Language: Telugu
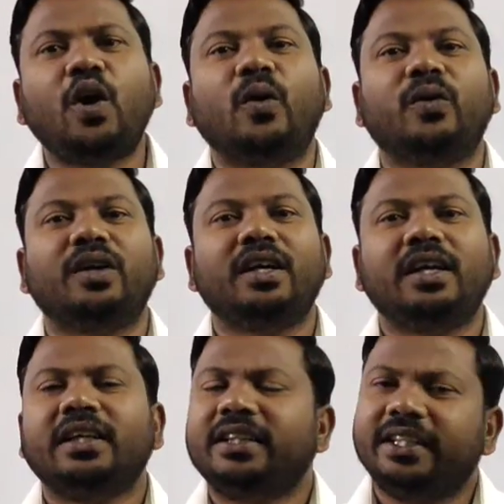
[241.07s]
నో
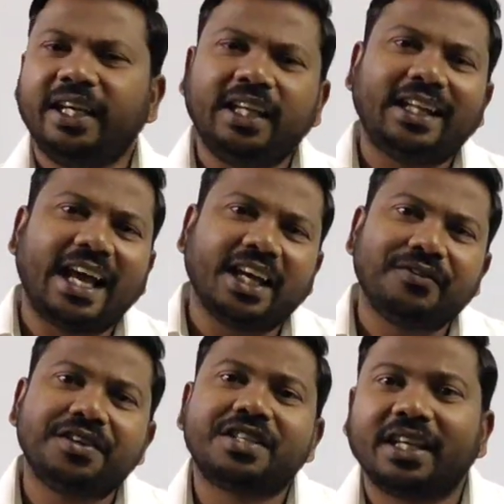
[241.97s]
ఏ
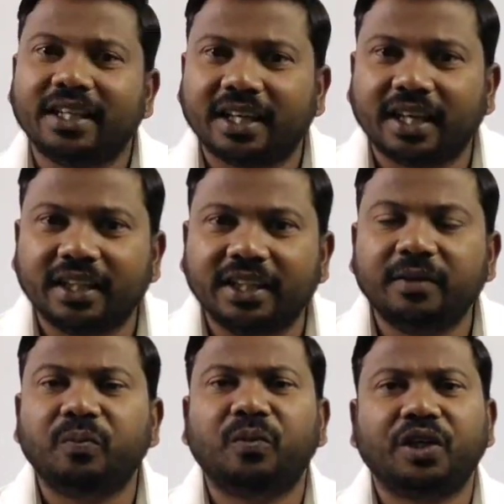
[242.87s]
లాంగ్వేజ్ అయినా
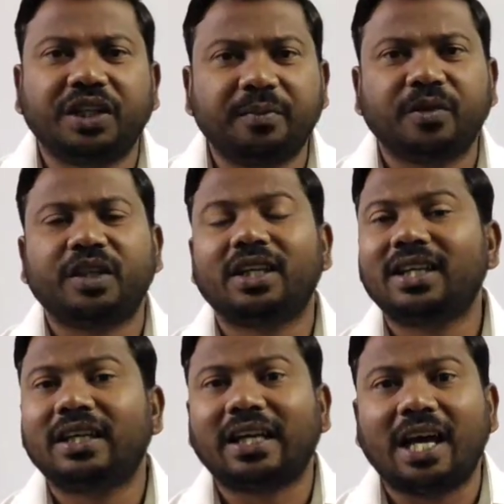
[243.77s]
కానీ మొట్టమొదట
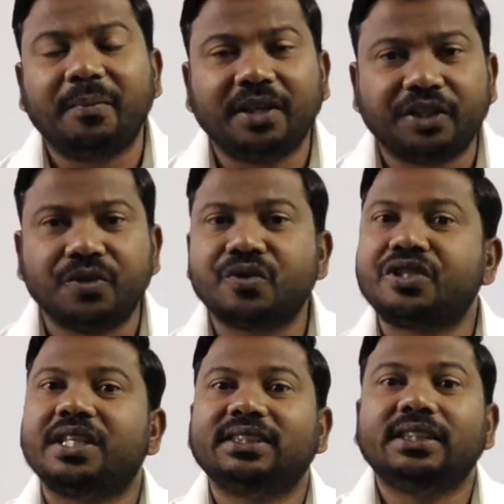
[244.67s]
గ్రామర్
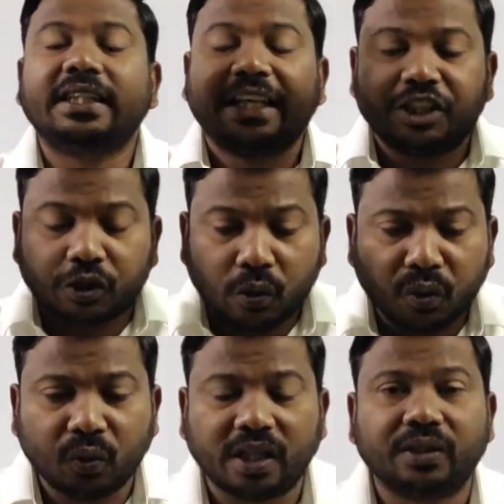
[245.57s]
యూస్ చేసి
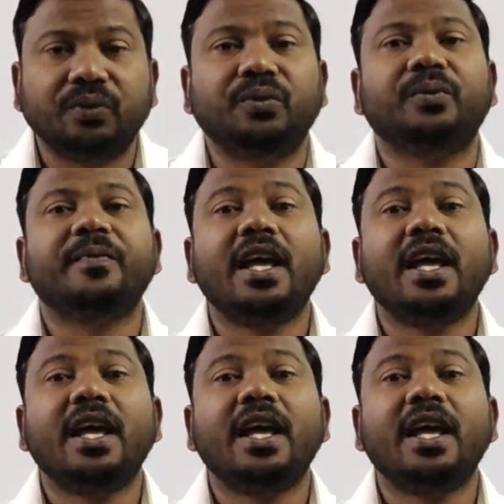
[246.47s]
నేర్చుకోకూడదు